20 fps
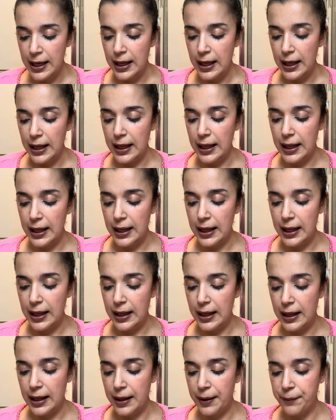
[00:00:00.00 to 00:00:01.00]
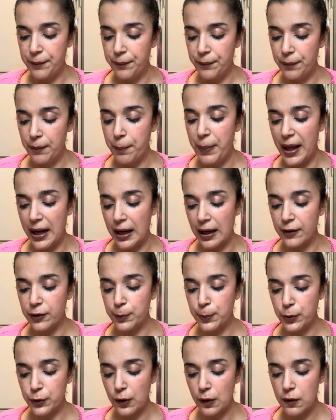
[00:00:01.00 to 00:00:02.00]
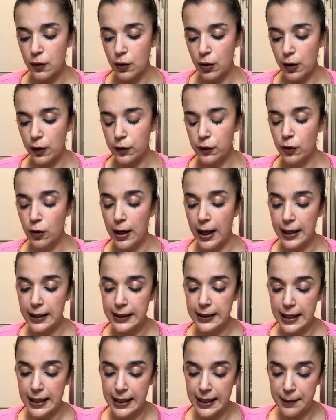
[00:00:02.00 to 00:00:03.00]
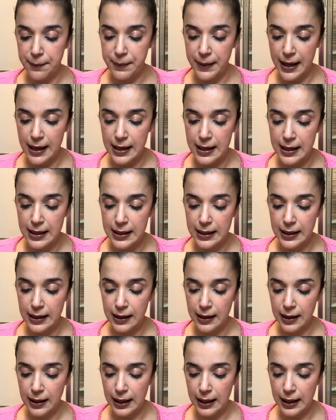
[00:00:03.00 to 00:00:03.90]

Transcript: ehm, per l'esposizione solare dei capelli